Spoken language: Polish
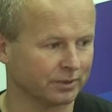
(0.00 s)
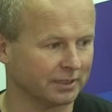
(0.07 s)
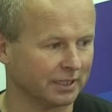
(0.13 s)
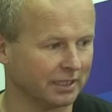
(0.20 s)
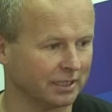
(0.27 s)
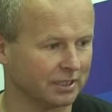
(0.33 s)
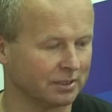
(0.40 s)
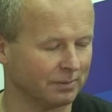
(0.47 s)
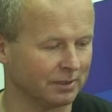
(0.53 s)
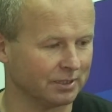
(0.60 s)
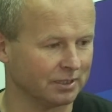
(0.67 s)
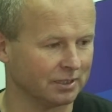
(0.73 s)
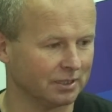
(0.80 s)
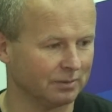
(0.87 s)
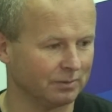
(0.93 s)
poznaje się
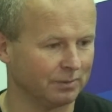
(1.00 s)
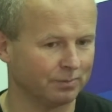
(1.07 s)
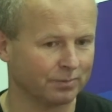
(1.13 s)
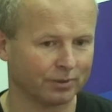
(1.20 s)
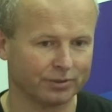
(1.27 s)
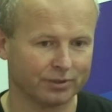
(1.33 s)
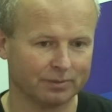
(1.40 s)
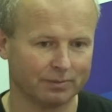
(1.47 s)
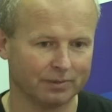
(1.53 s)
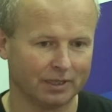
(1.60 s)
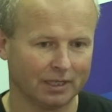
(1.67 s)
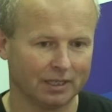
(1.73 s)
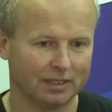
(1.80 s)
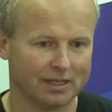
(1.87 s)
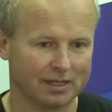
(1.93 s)
między innymi po tym,
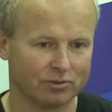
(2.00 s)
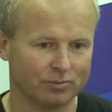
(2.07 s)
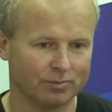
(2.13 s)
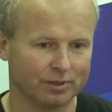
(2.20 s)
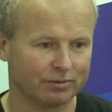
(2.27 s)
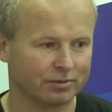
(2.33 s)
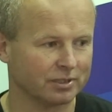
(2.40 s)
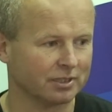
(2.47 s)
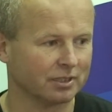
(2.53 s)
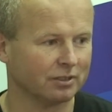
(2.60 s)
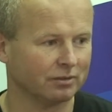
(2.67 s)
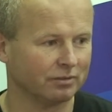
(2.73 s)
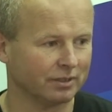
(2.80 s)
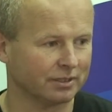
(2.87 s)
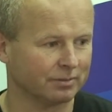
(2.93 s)
jak umieją się
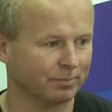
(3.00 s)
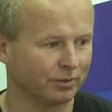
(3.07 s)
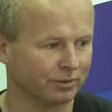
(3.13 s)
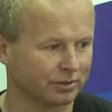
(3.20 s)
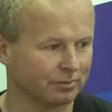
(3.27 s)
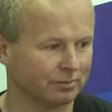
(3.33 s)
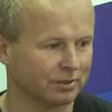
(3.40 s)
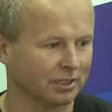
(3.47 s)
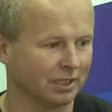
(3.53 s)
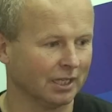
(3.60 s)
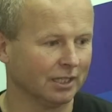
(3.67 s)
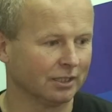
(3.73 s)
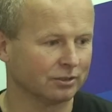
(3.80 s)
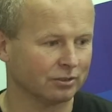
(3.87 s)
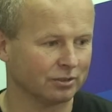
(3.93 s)
zachować po czymś,
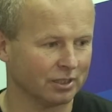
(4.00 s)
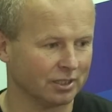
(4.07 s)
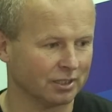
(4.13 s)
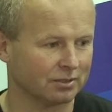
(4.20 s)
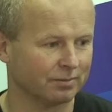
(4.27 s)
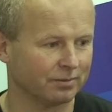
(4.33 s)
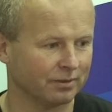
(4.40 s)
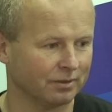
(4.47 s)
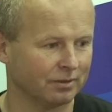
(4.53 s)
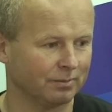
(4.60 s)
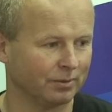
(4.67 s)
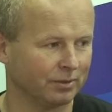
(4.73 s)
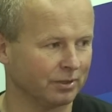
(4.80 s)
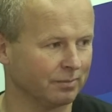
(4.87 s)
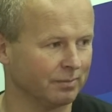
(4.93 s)
co nie jest e,
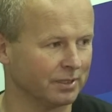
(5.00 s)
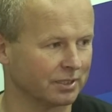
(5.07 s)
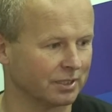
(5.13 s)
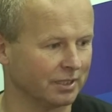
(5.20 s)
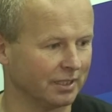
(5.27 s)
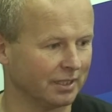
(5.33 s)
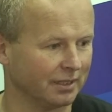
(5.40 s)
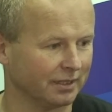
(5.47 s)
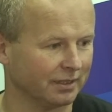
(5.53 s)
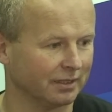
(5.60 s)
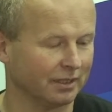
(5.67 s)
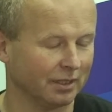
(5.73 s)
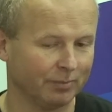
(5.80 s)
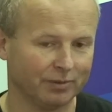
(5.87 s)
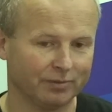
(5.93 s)
po ich myśli, a
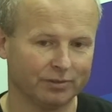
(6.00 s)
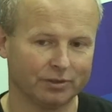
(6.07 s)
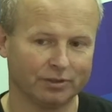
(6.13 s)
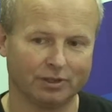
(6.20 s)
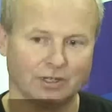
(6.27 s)
na pewno